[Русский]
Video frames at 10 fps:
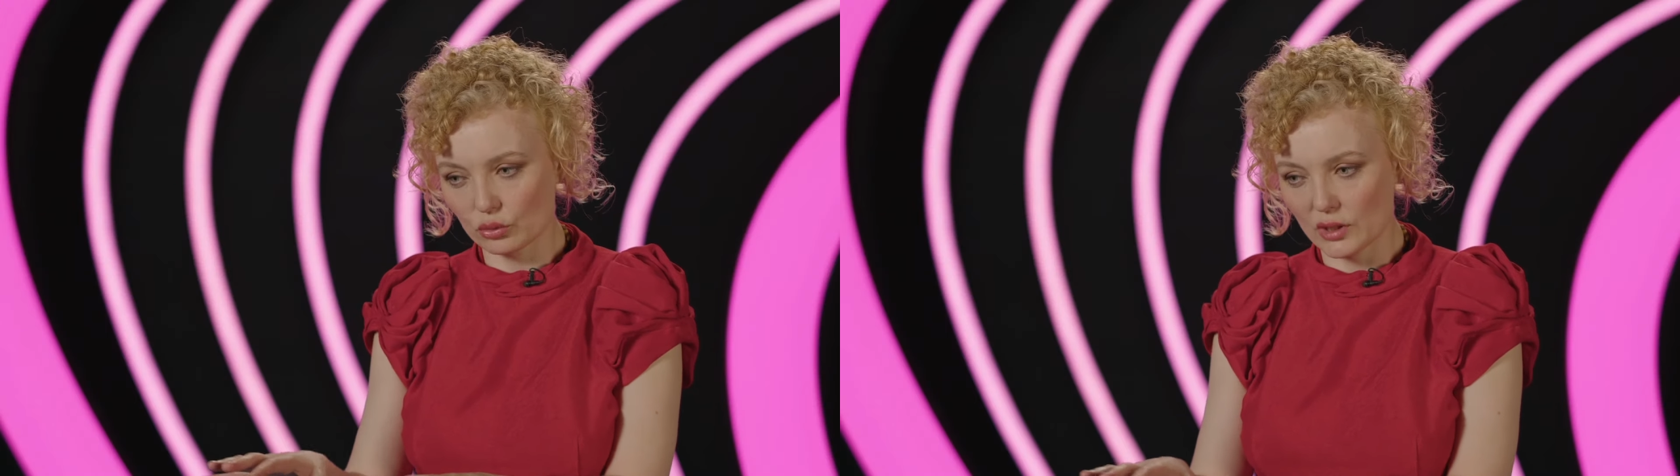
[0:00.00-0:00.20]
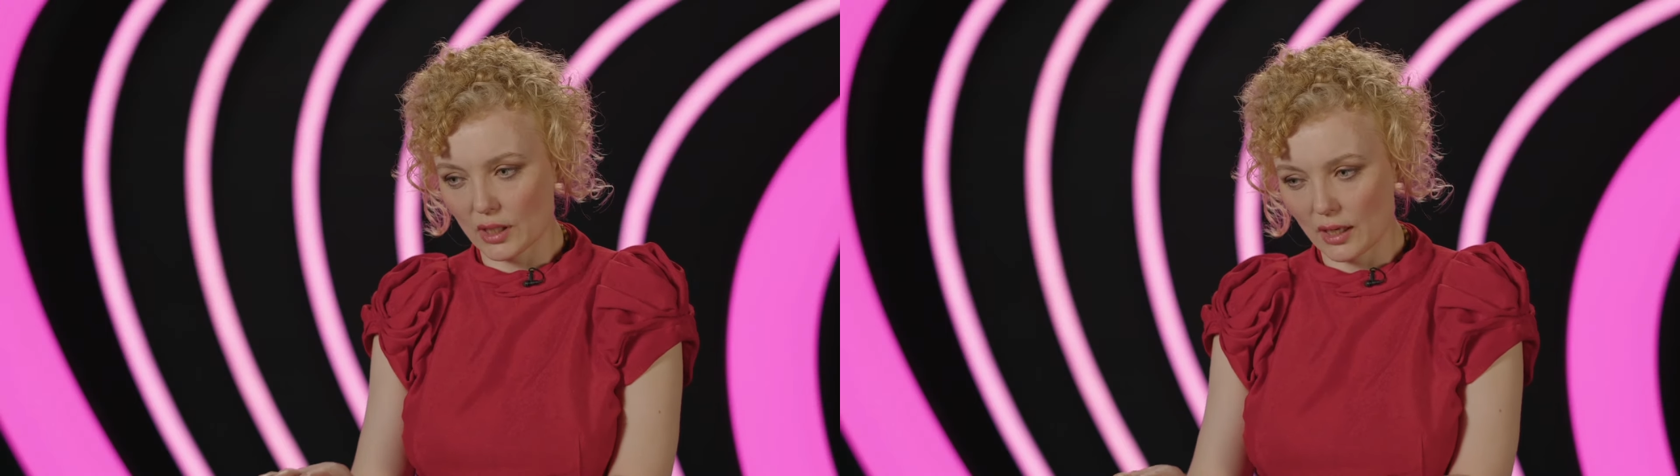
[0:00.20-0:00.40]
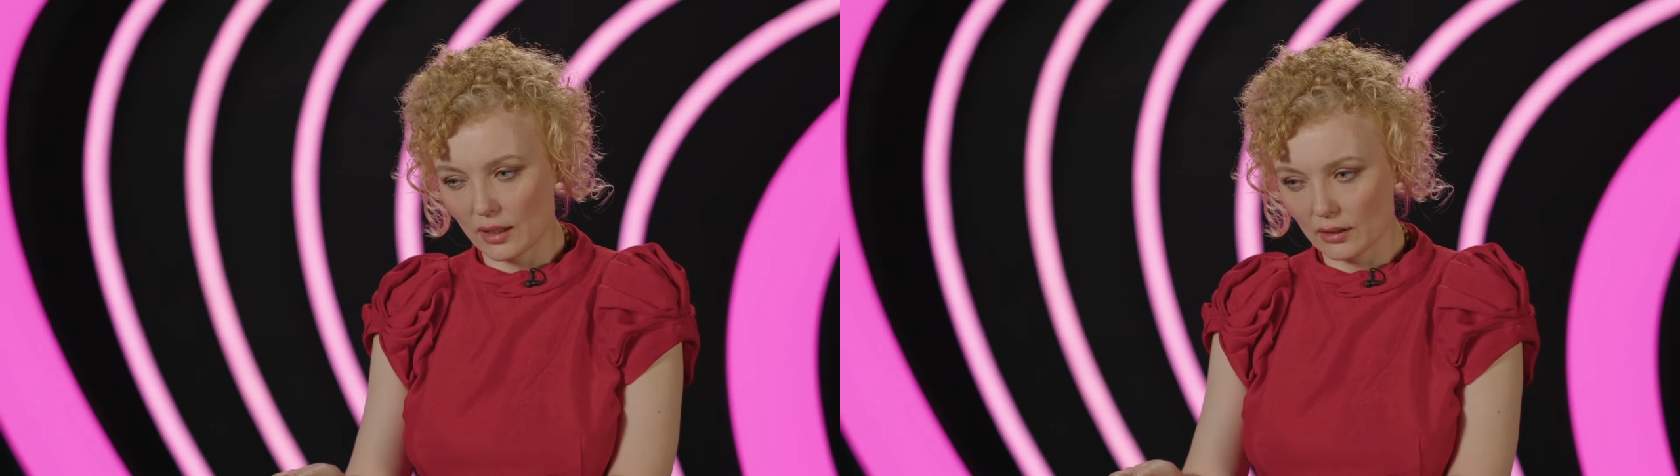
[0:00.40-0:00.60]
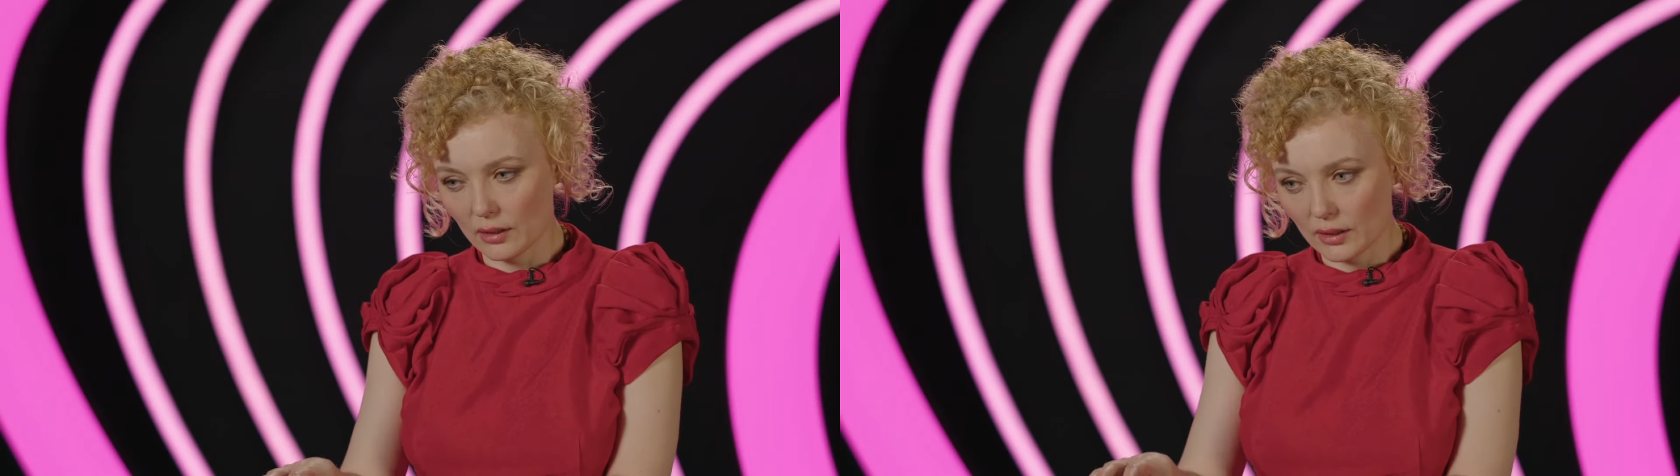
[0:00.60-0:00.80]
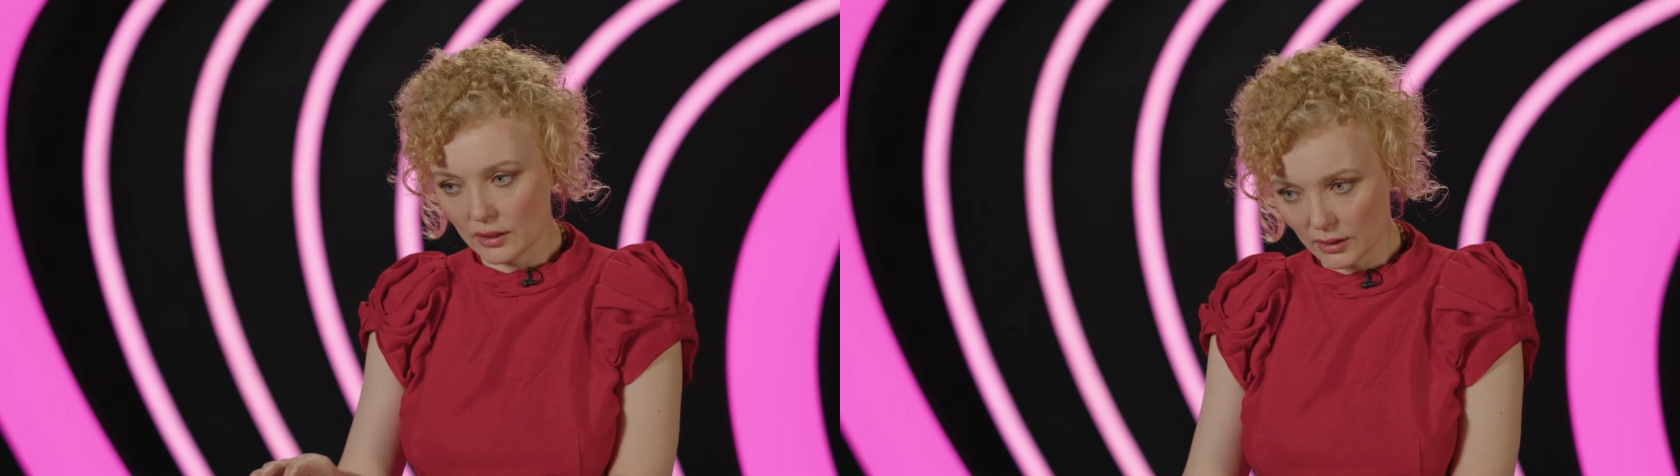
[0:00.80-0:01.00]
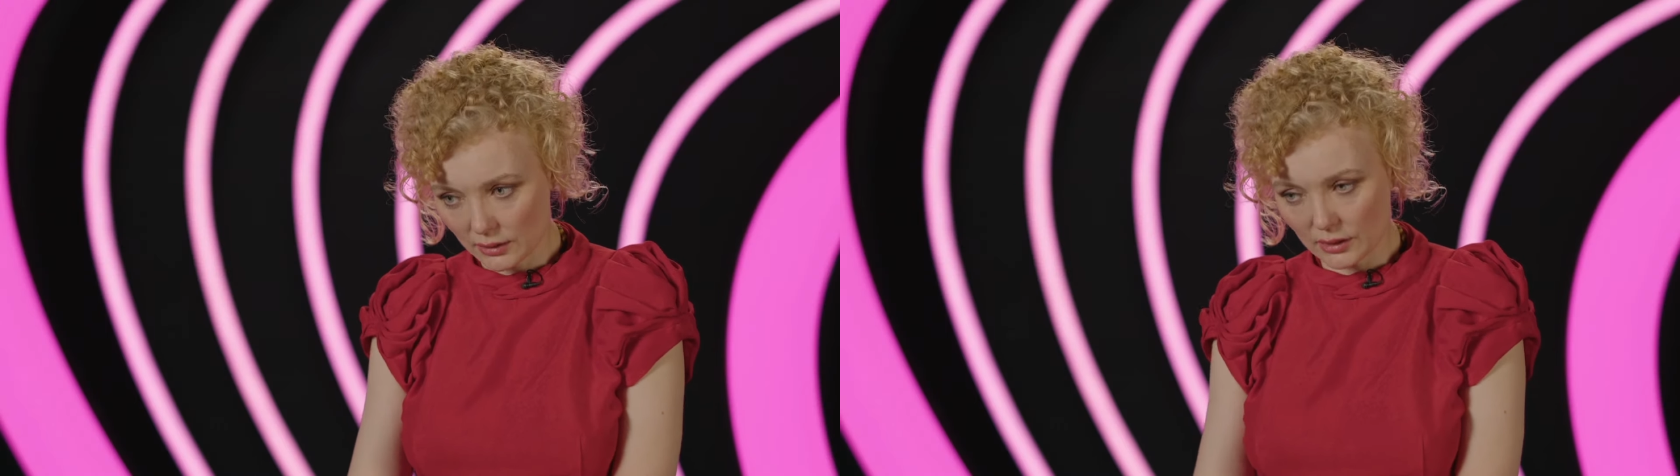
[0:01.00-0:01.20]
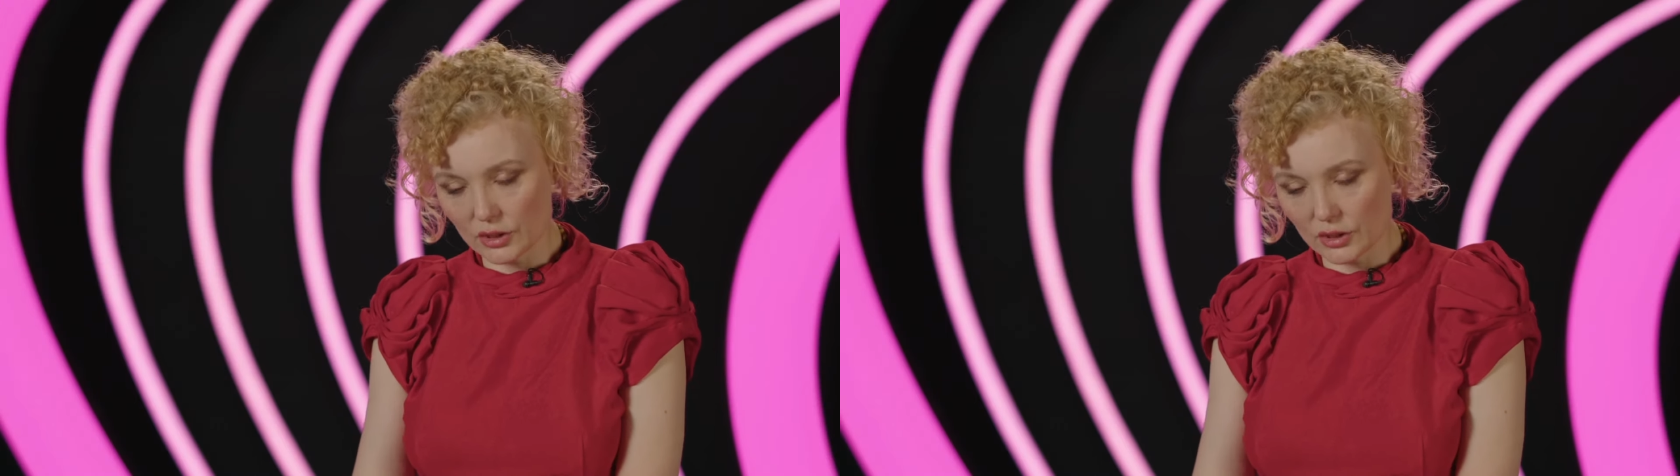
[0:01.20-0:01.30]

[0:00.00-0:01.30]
куда, и тогда